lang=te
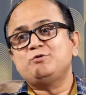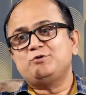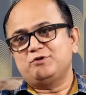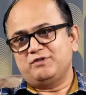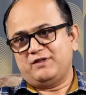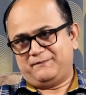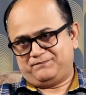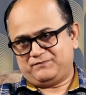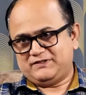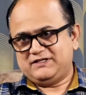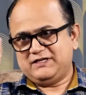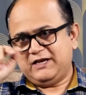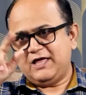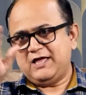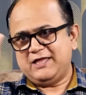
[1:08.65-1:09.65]
ఉంటుంది
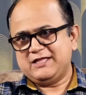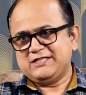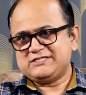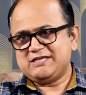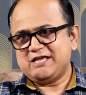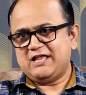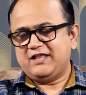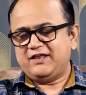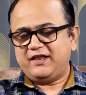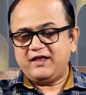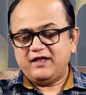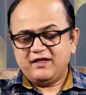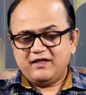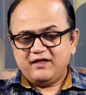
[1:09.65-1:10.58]
ఎలా ఏం చేయాలి అది